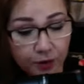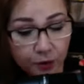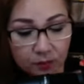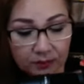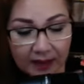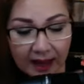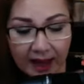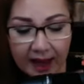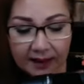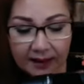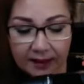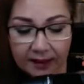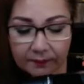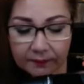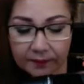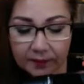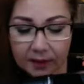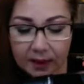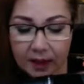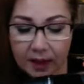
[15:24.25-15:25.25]
chúng ta đó
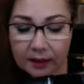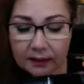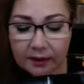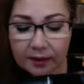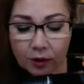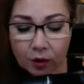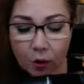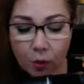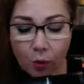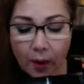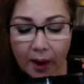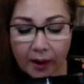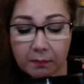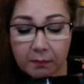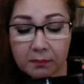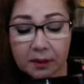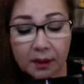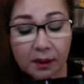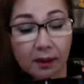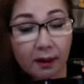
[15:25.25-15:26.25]
thì có khoảng
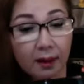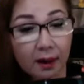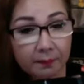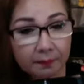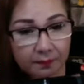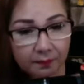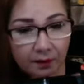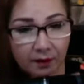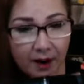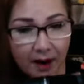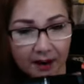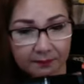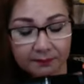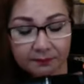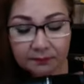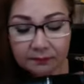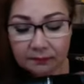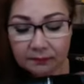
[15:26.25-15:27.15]
mười lăm gram